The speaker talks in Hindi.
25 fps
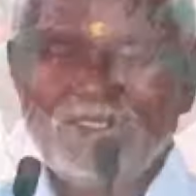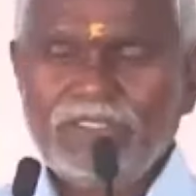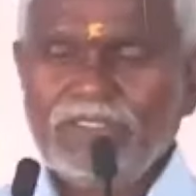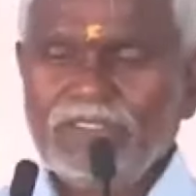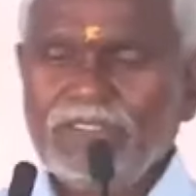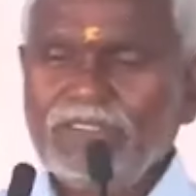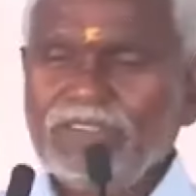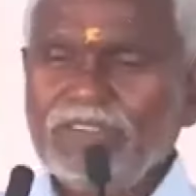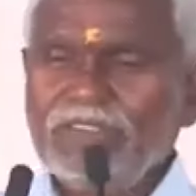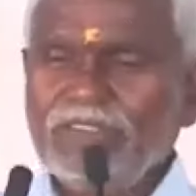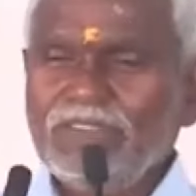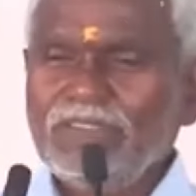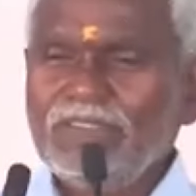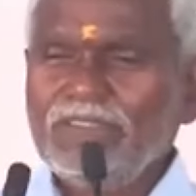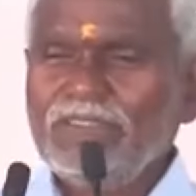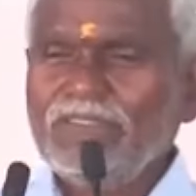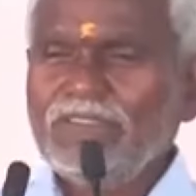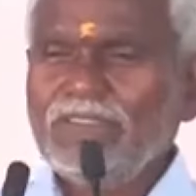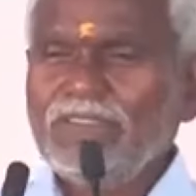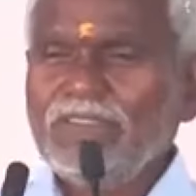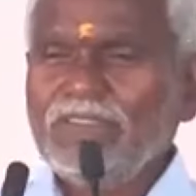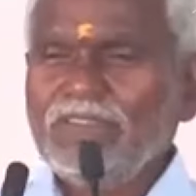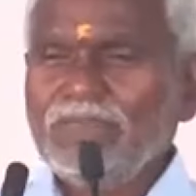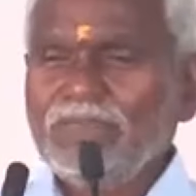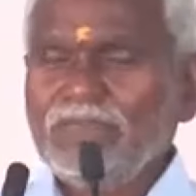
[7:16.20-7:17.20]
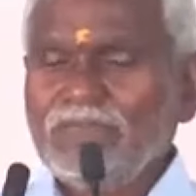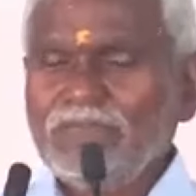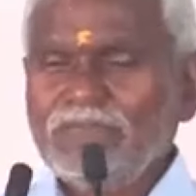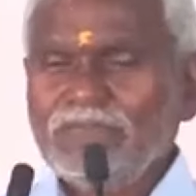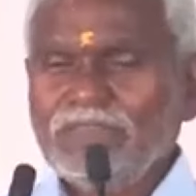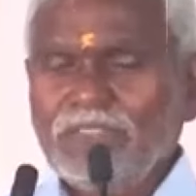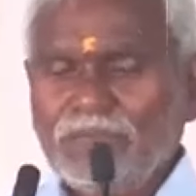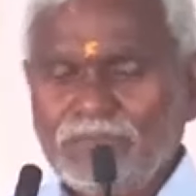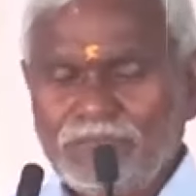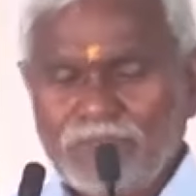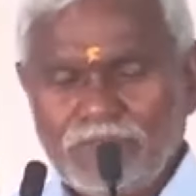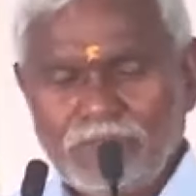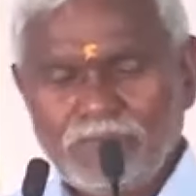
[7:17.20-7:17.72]
ओर से
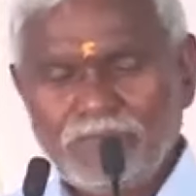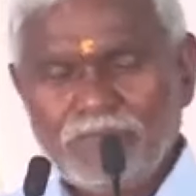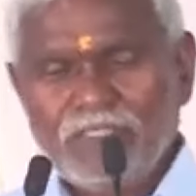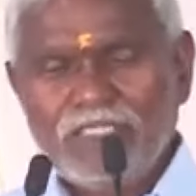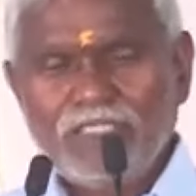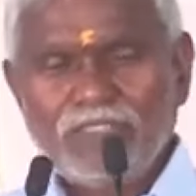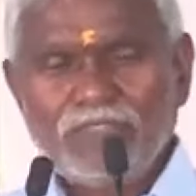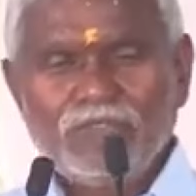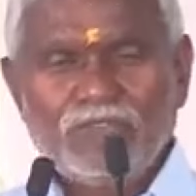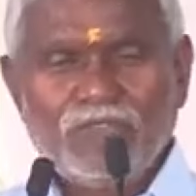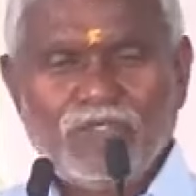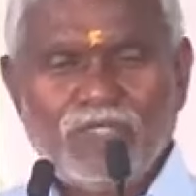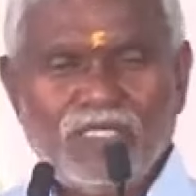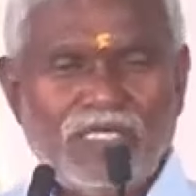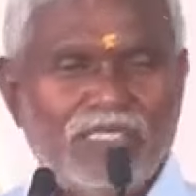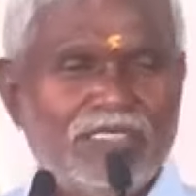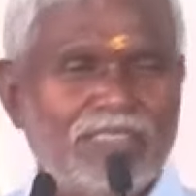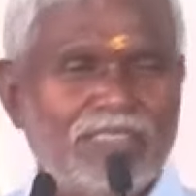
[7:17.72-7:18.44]
सबसे पहले